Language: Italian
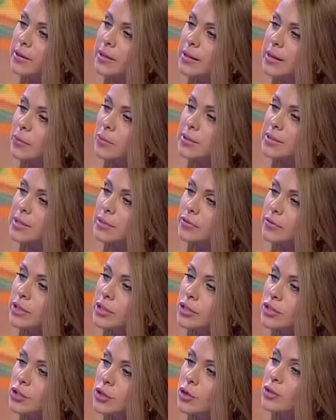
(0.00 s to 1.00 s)
vera questa
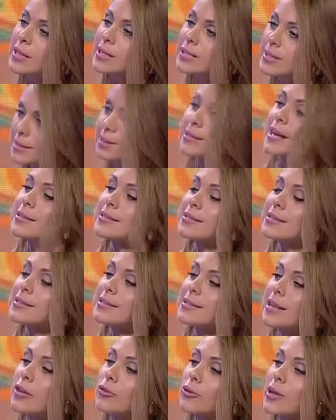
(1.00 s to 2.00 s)
definizione? Si sta
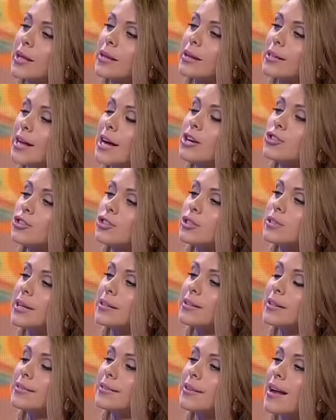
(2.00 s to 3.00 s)
assistendo alla
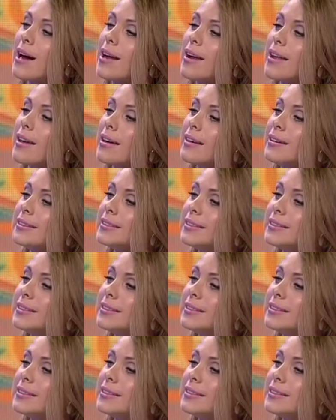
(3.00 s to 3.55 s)
rinascita teatrale?